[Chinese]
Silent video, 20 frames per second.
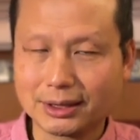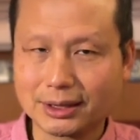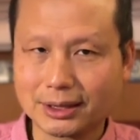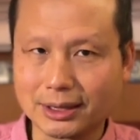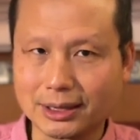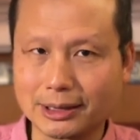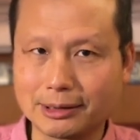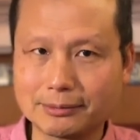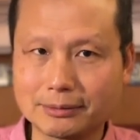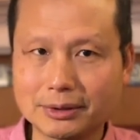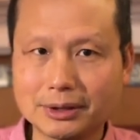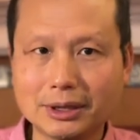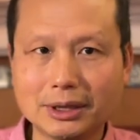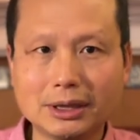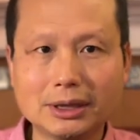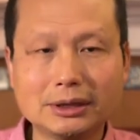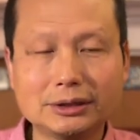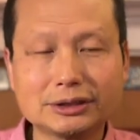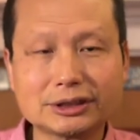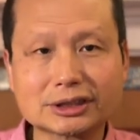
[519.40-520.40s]
跟
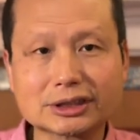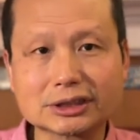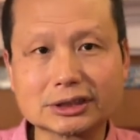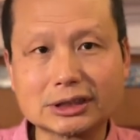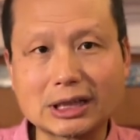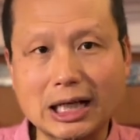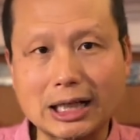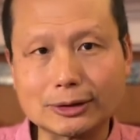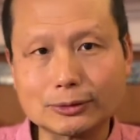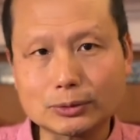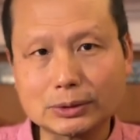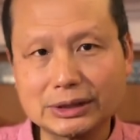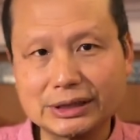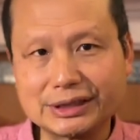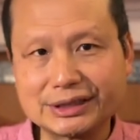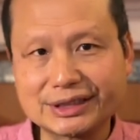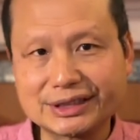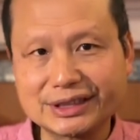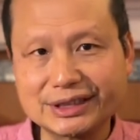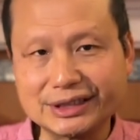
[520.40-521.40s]
吃安慰
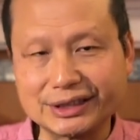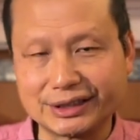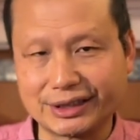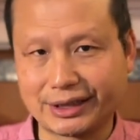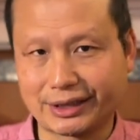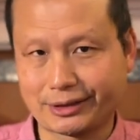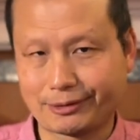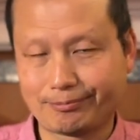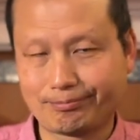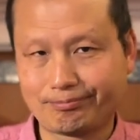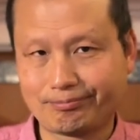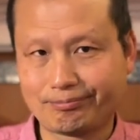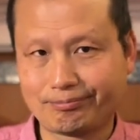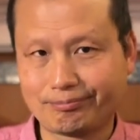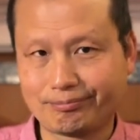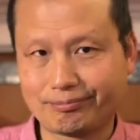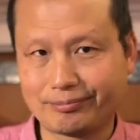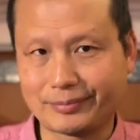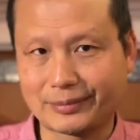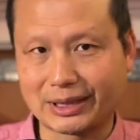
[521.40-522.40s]
剂的
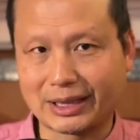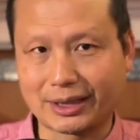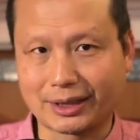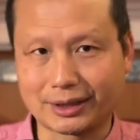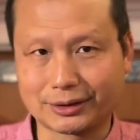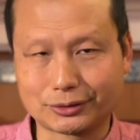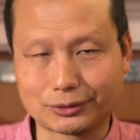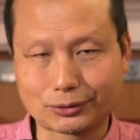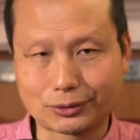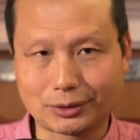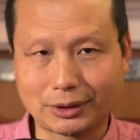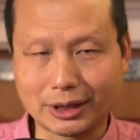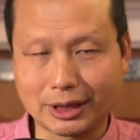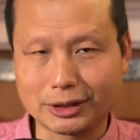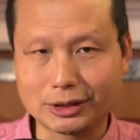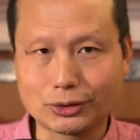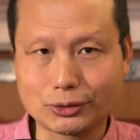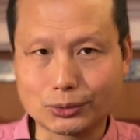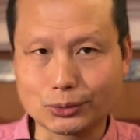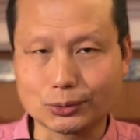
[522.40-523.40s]
那个那
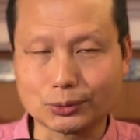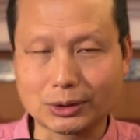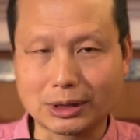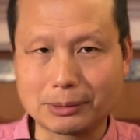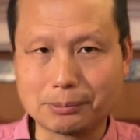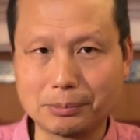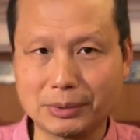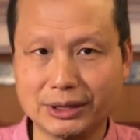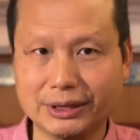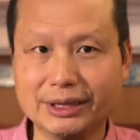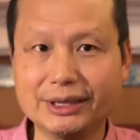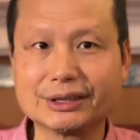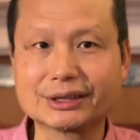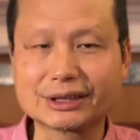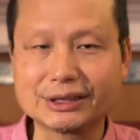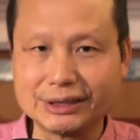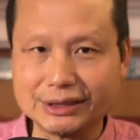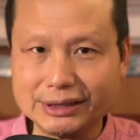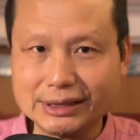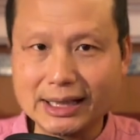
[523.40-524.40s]
一组呢，比例
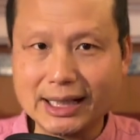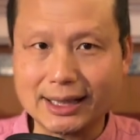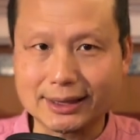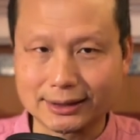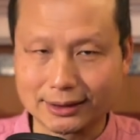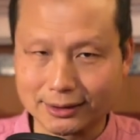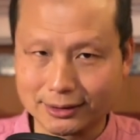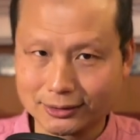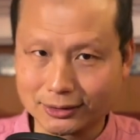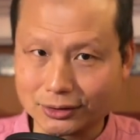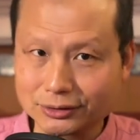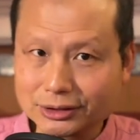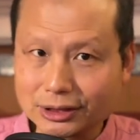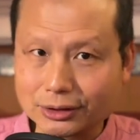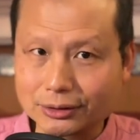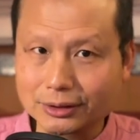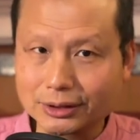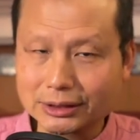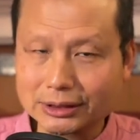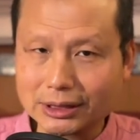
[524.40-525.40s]
是一样的，都是
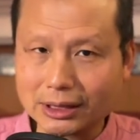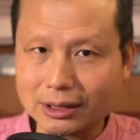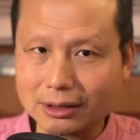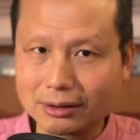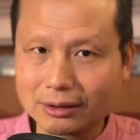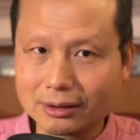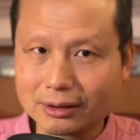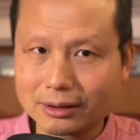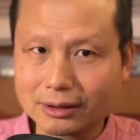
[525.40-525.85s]
多少？